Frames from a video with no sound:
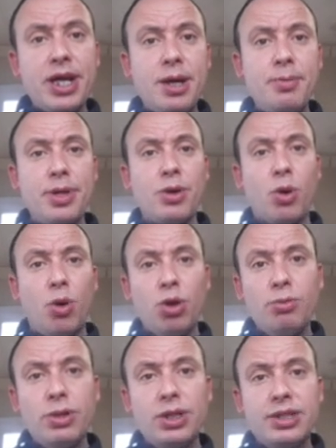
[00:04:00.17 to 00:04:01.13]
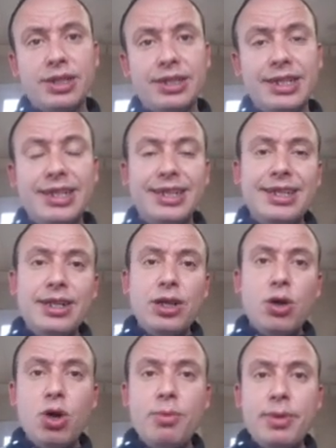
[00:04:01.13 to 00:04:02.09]
beraber olmadığını
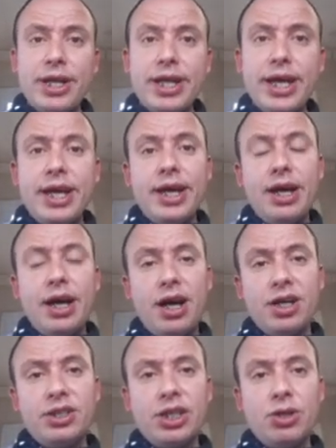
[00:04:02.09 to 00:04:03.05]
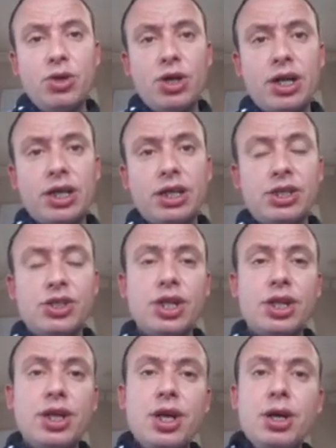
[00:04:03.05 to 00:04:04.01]
Ömer'e aktarıyor
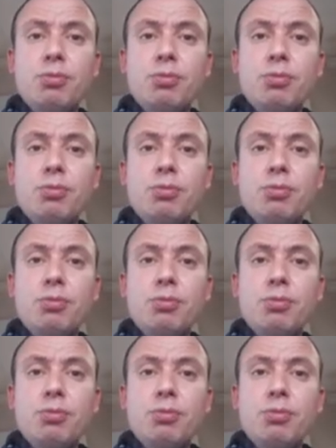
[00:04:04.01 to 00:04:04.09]
arkadaşlar.